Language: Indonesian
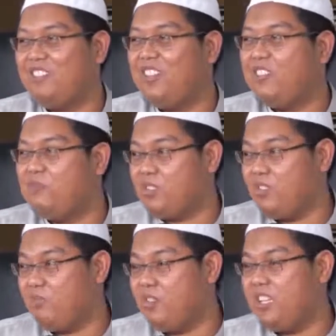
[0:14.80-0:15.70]
Oh,
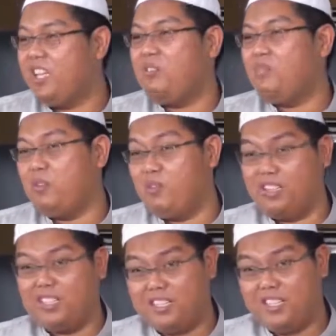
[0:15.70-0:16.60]
bisa. Bendera ini
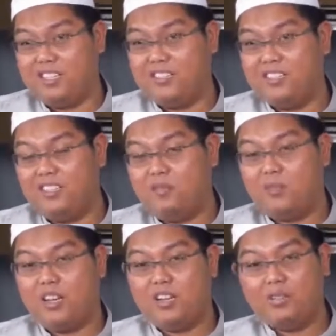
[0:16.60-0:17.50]
boleh-boleh saja. Ini
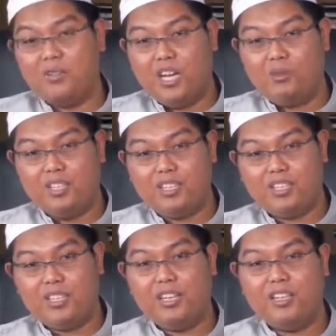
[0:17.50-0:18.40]
perkara
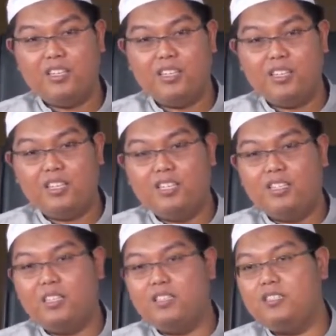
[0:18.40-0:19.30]
duniawi, ya.
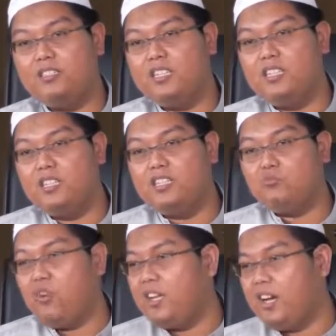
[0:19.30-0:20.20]
Dan di
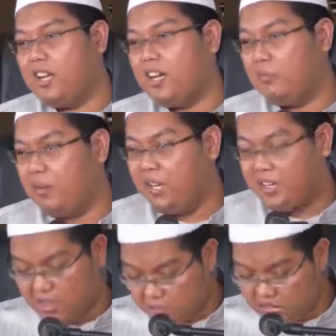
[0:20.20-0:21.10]
semua negara ada
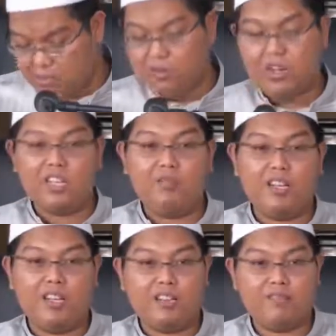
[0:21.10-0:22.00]
bendera. Zaman Nabi juga ada
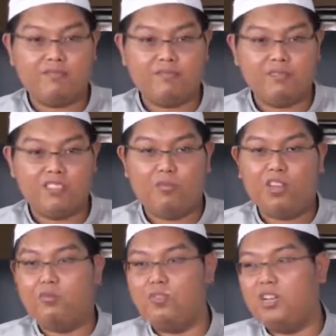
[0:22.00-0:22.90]
bendera. Zaman
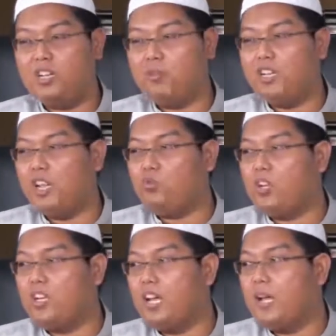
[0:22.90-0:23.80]
Nabi juga. Dan bendera
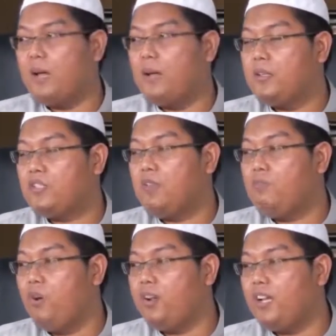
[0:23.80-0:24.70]
itu adalah
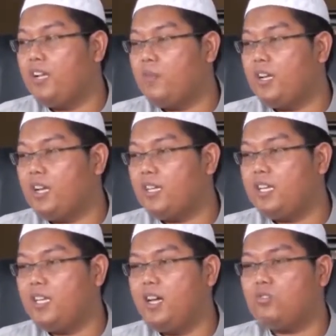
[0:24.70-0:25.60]
simbol daripada
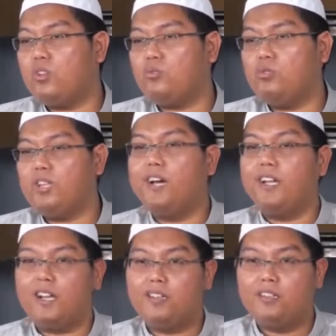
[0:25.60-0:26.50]
kejayaan suatu
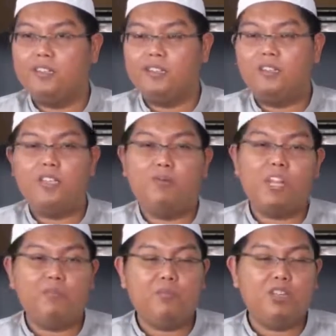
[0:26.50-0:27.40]
negara. Di
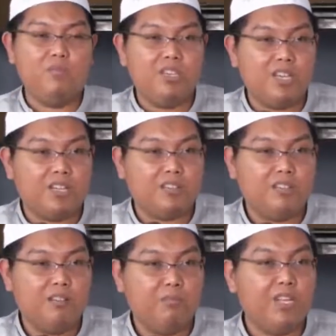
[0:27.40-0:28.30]
zaman Nabi pun demikian.
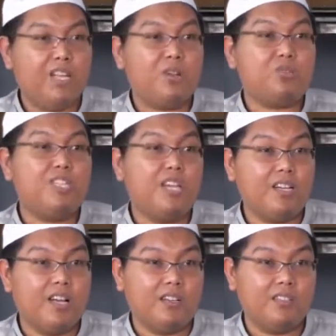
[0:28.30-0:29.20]
Bendera harus
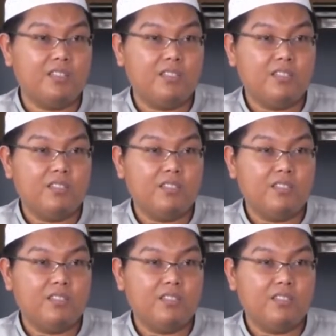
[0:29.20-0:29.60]
dijaga.